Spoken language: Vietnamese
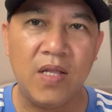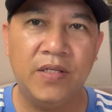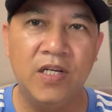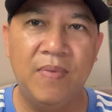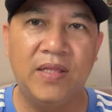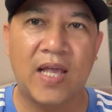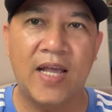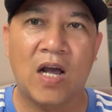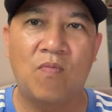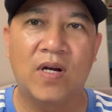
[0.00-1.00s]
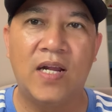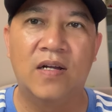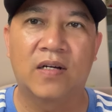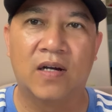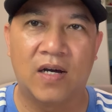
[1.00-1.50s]
sư minh tệ không có đi
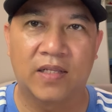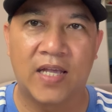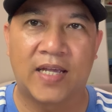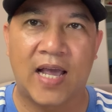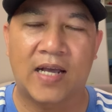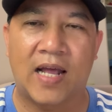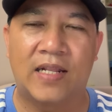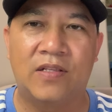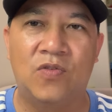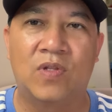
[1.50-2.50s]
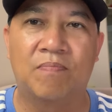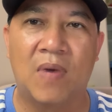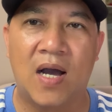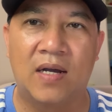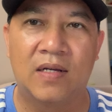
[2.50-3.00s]
được nữa thì các anh
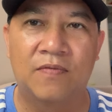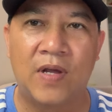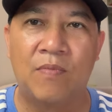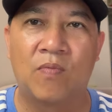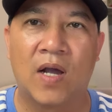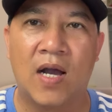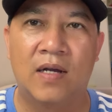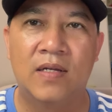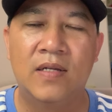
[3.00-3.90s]
youtuber facebooker